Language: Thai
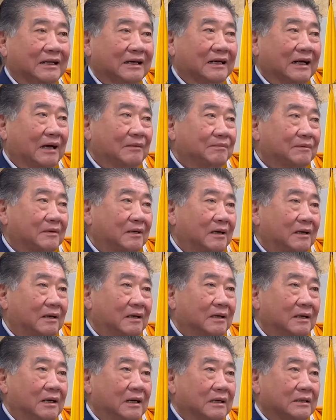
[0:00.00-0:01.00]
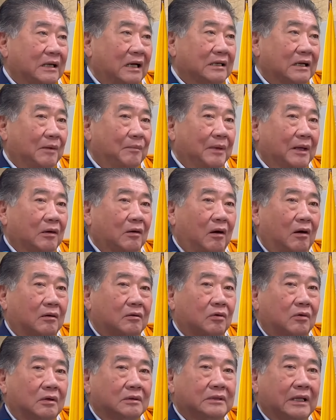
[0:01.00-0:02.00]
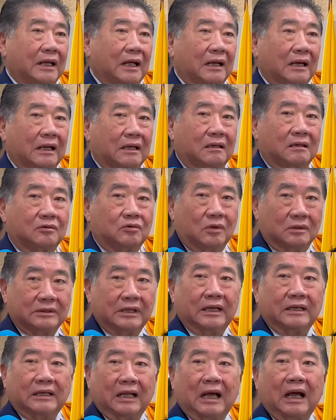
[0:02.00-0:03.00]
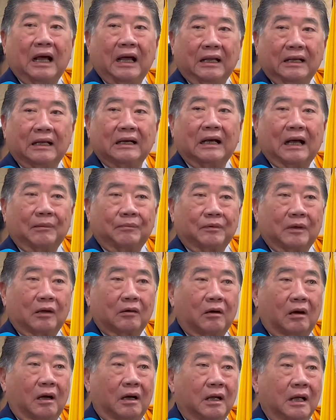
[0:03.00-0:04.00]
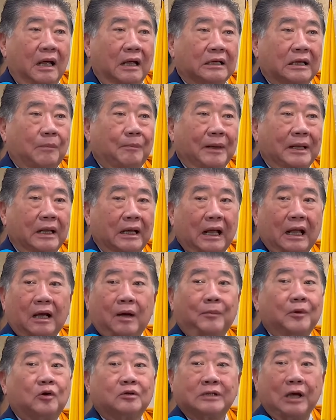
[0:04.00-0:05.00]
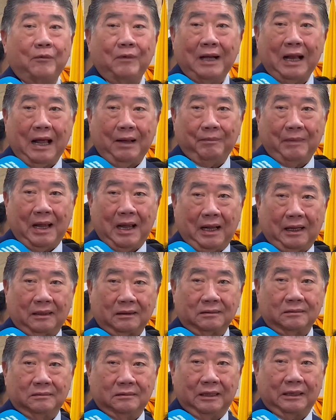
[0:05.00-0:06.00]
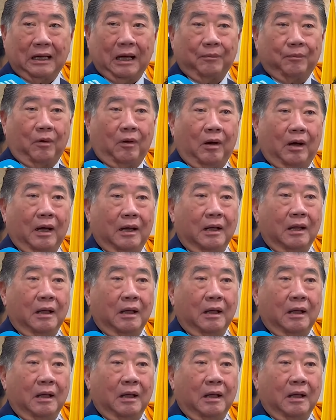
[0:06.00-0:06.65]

นะครับก็ถ้ายังมีข้อท้วงติงอะไรก็ท้วงติงได้นะครับแล้วก็ถ้าเป็นอย่างนร้ก็ไม่ต้องใช้เวลามากนะครับเพราะ